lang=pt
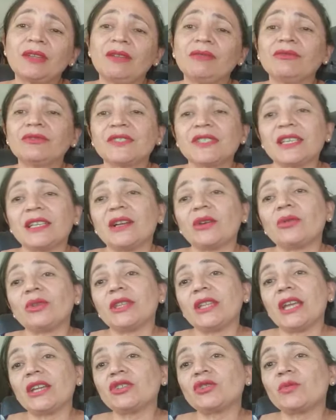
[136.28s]
serão
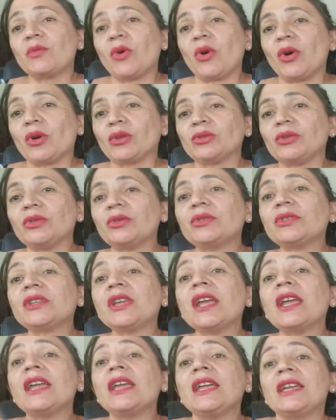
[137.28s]
em 10 módulos
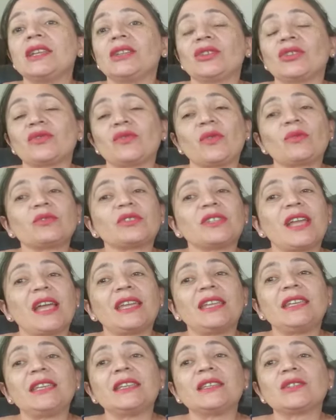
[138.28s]
e nós vamos
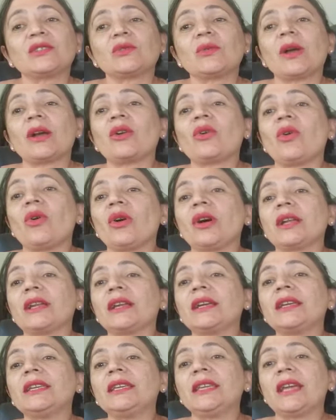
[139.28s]
dar início
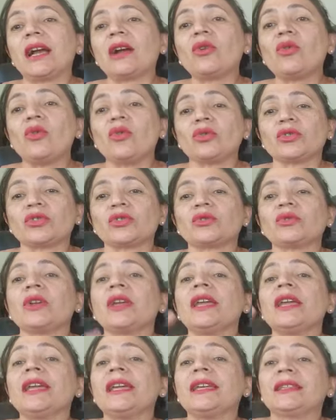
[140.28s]
agora em agosto.
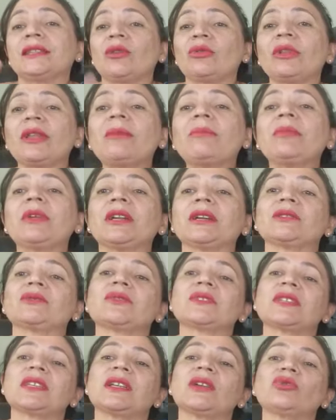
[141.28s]
Então, lembrando,
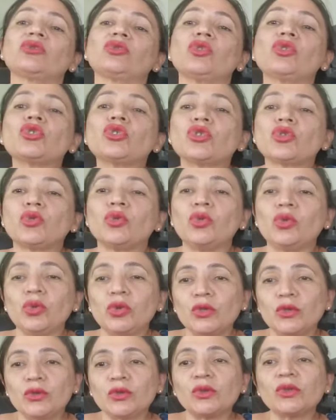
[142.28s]
serão dois
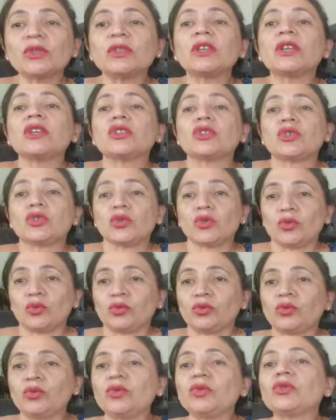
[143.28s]
cursos
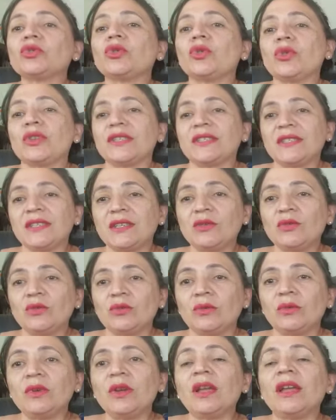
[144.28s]
juntos, dois em
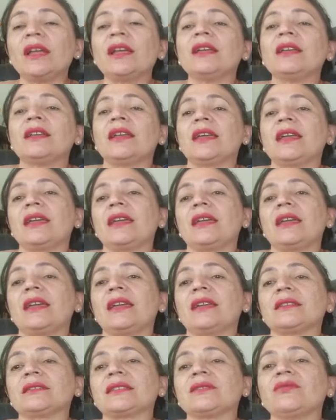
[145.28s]
um.
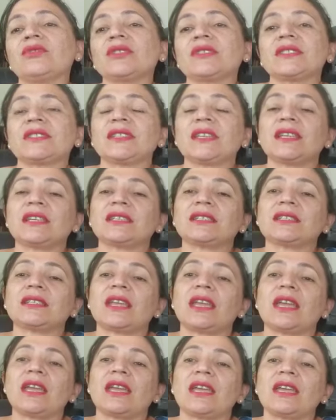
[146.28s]
É, se
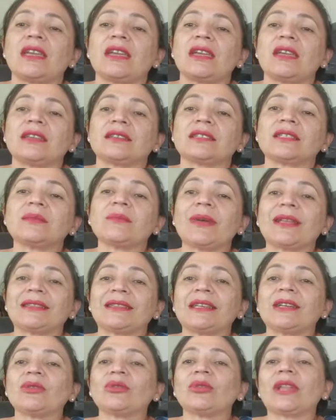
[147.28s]
vocês é, se
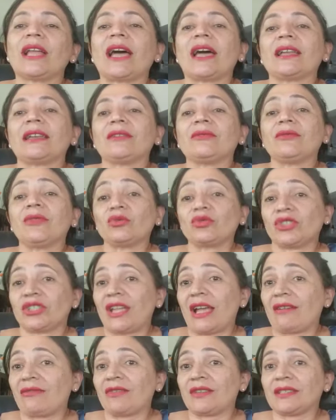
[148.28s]
matricularem, vão
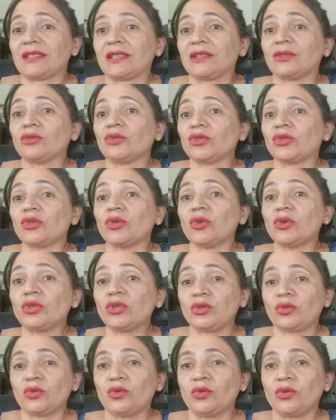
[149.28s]
estar fazendo os
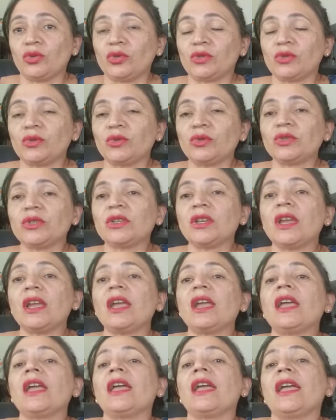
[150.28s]
dois cursos.
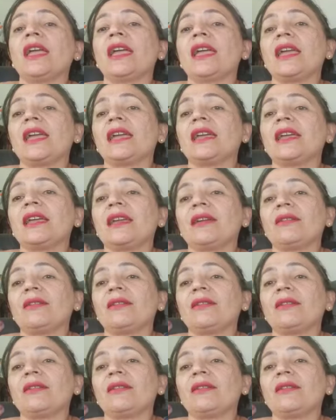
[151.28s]
É,